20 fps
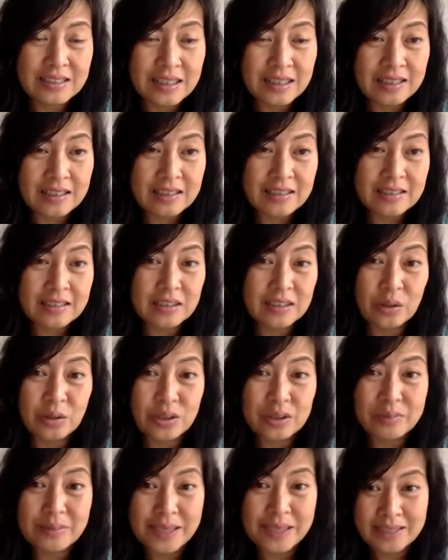ờ,
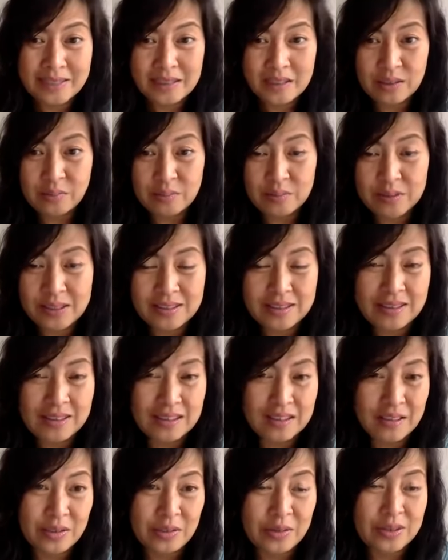tối thứ bảy lúc 9
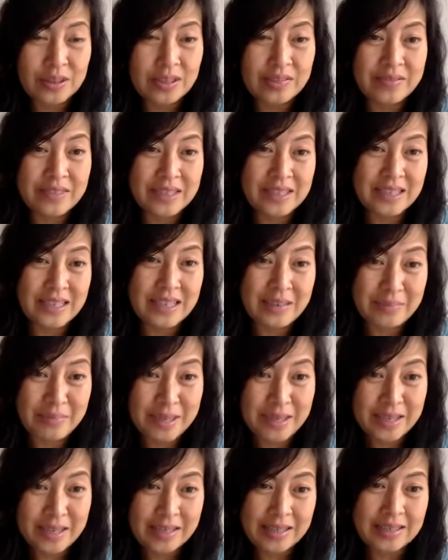giờ tối giờ Việt
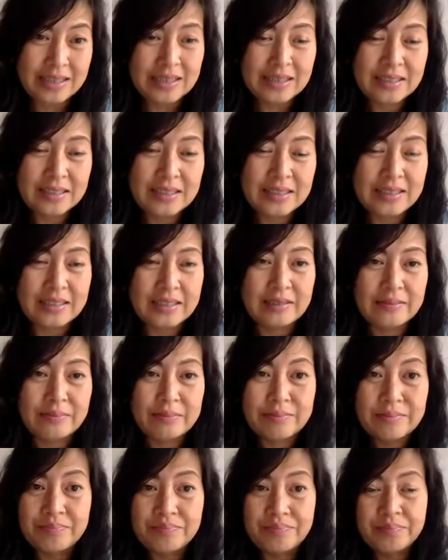Nam nha uh,
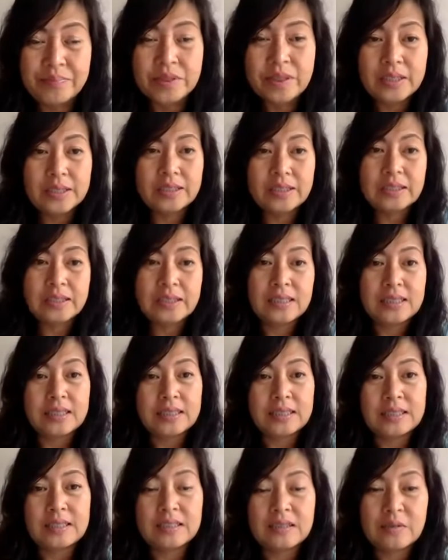
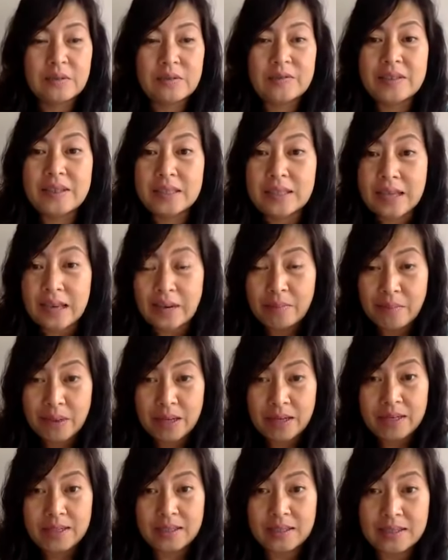À, quý vị nào
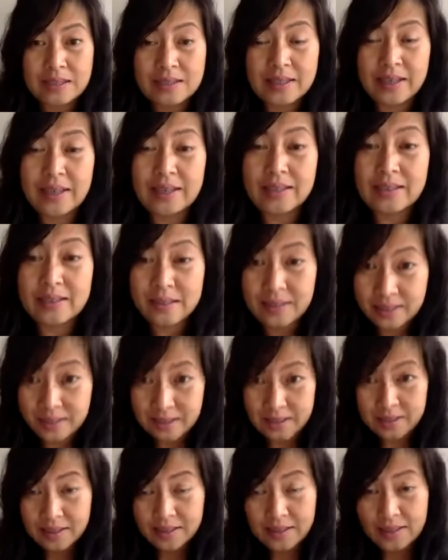mà ghét
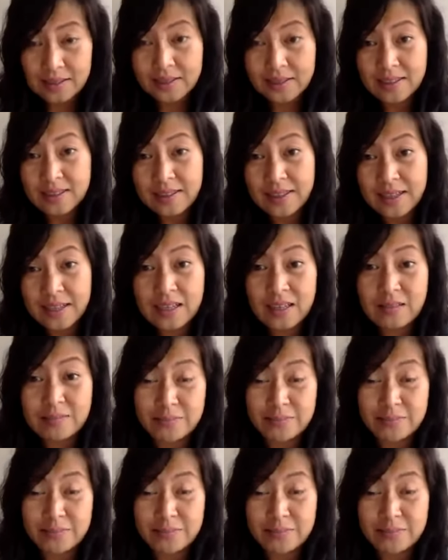uh, ghét